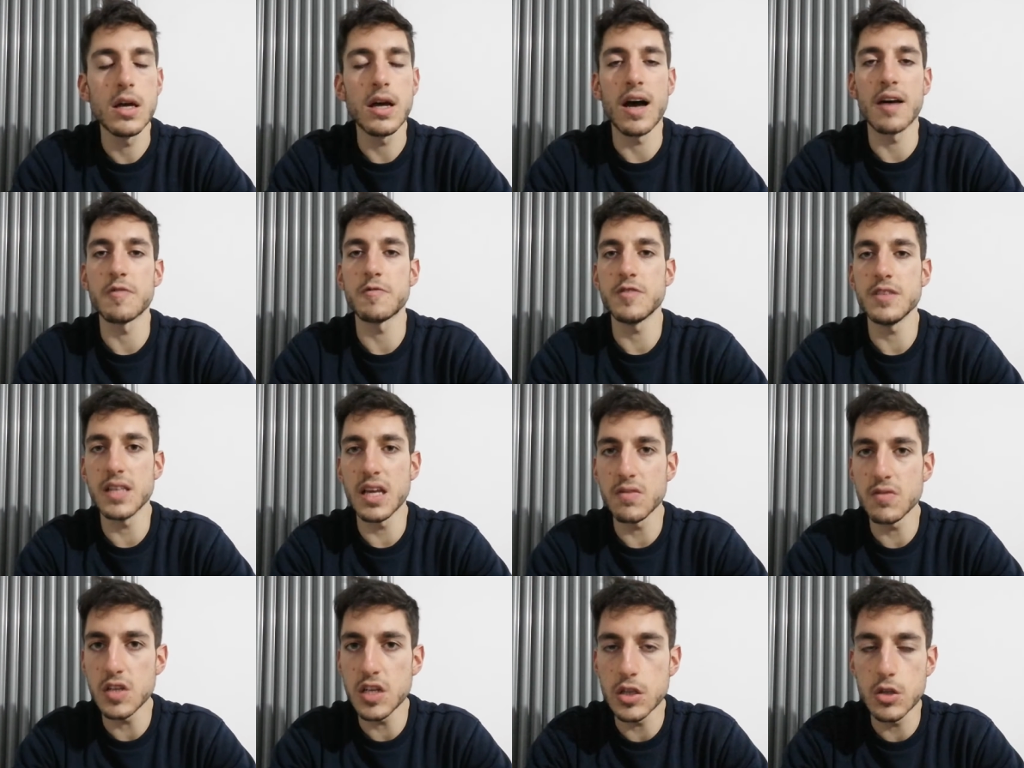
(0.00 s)
a fine
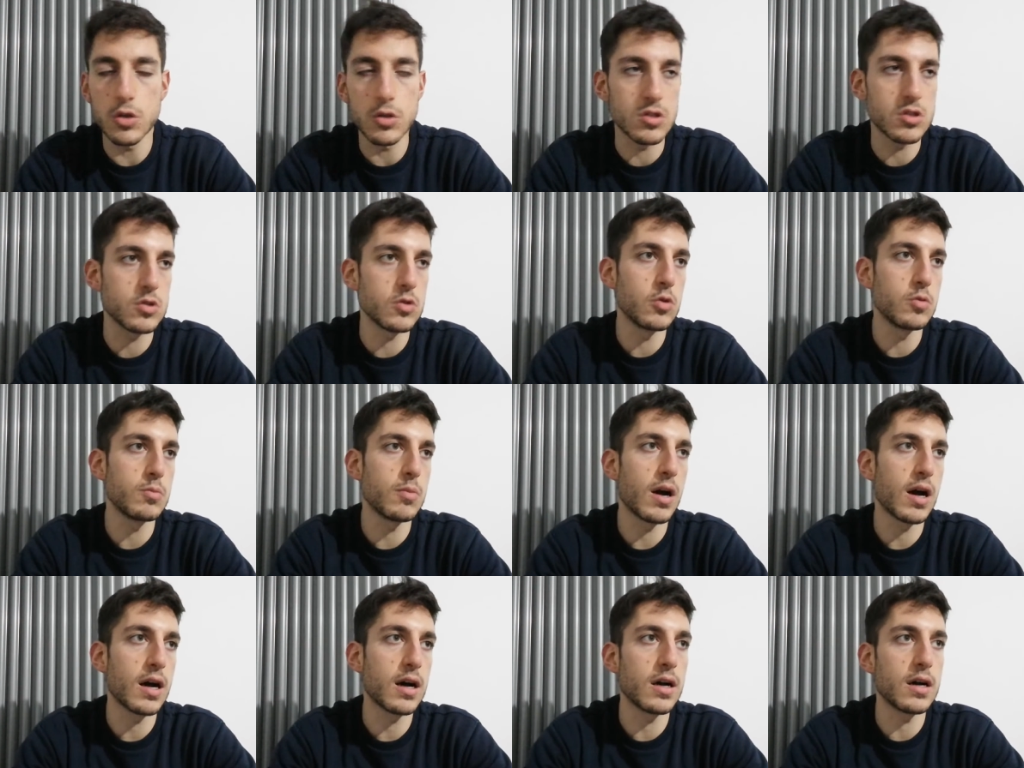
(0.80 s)
video,
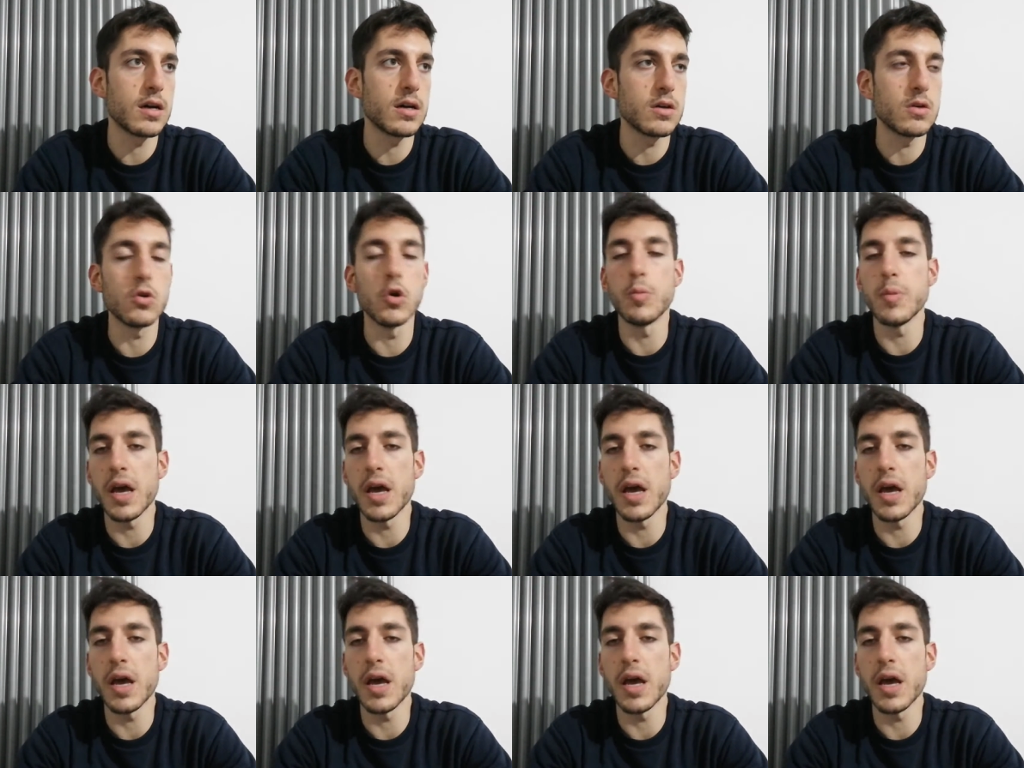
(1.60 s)
insomma, o